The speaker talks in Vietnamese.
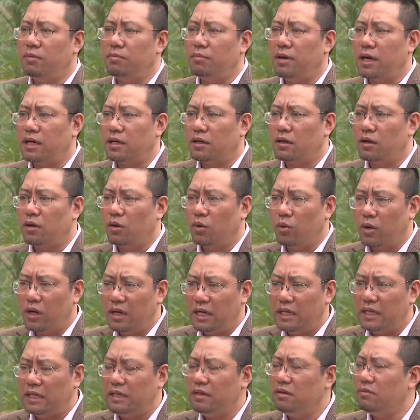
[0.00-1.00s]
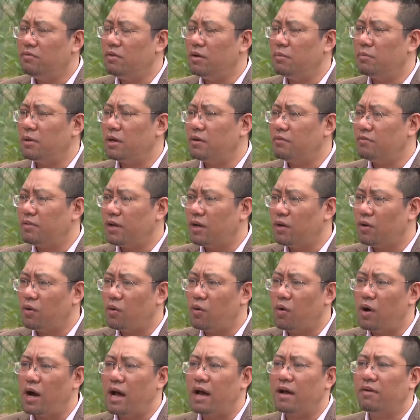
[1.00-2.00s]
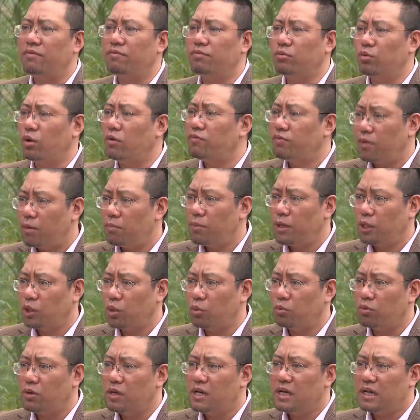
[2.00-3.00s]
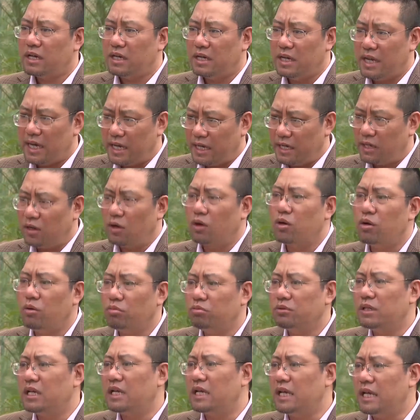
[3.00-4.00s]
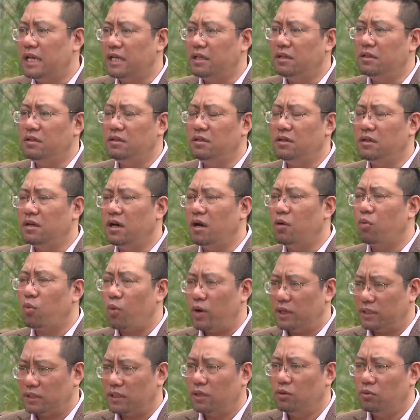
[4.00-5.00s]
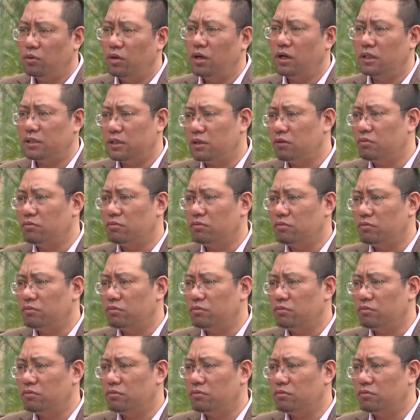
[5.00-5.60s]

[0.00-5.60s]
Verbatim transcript: về mặt luân lý, về mặt văn hóa, thuần phong mỹ tục để nó không dẫn đến những hậu quả xấu.